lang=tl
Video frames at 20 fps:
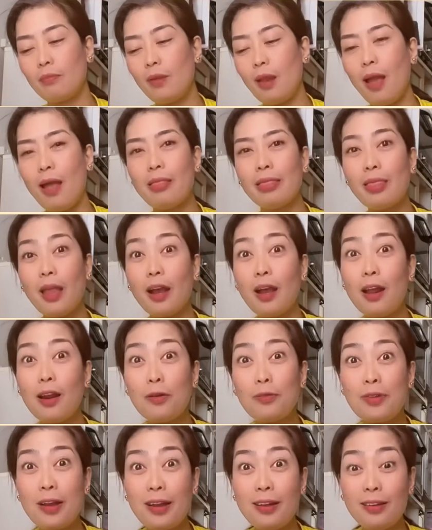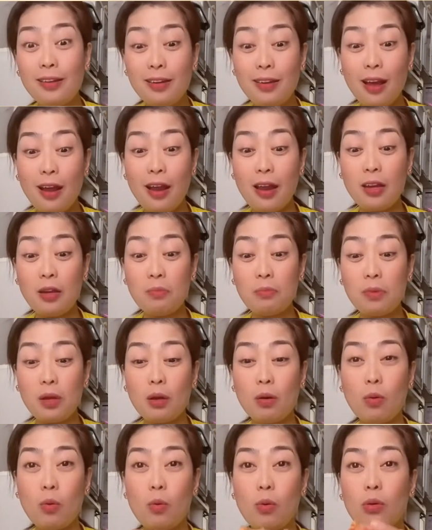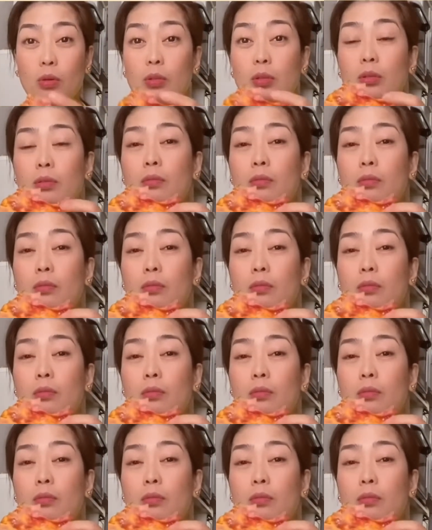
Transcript: Ang tagal ko nang hindi nakainom ng coke.